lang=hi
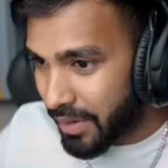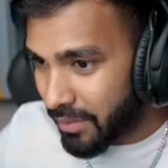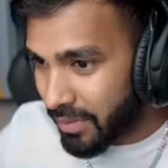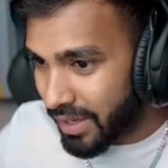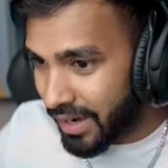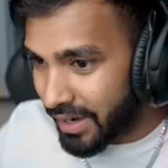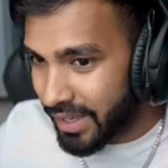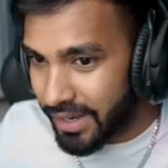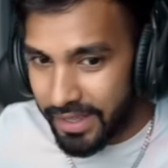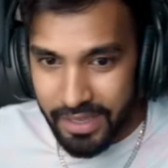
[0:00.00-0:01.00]
हमने गाड़ी
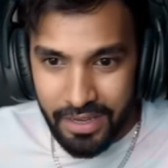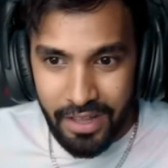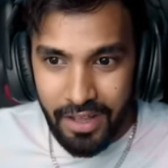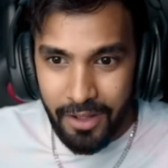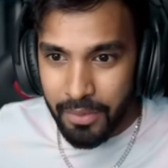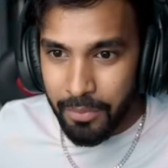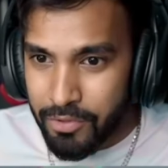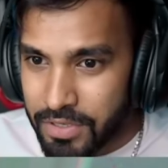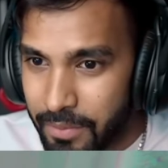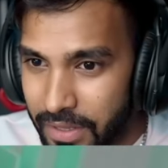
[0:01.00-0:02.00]
गाड़ी खेला फिर
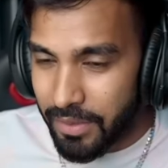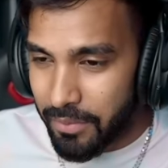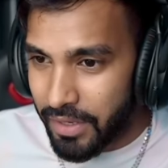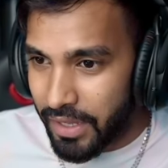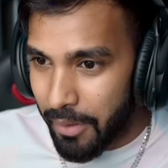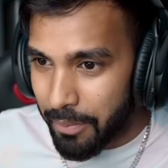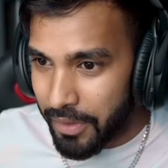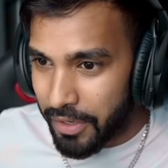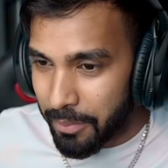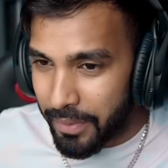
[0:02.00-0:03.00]
उसके बाद हमने यहाँ
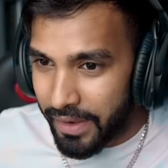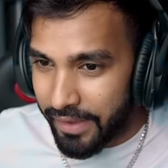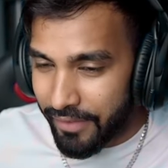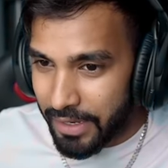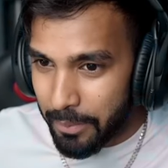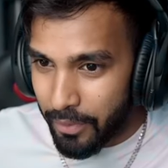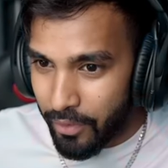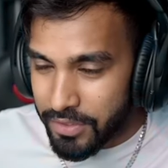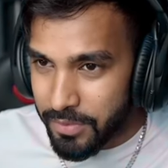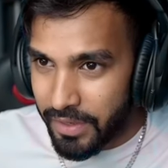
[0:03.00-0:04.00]
पर पढ़ाई वाले
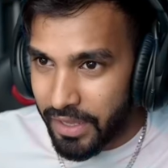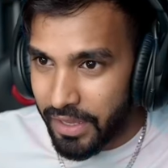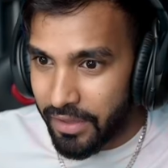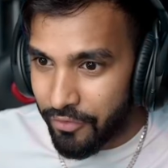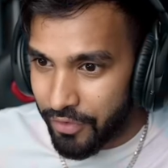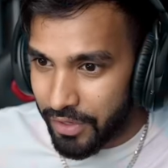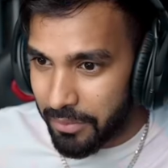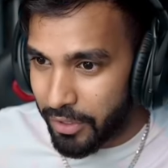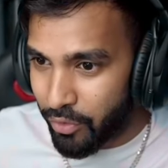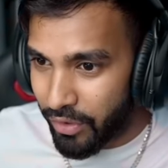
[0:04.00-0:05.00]
ब्लॉग्स बनाए फिर
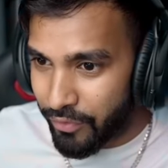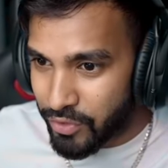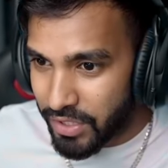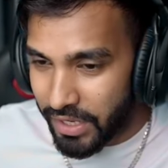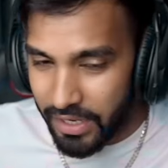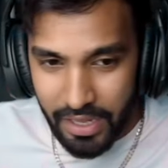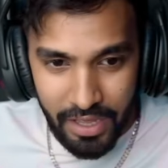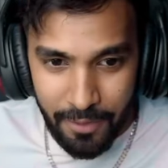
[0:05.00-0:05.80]
हमने यूएफओ से खेला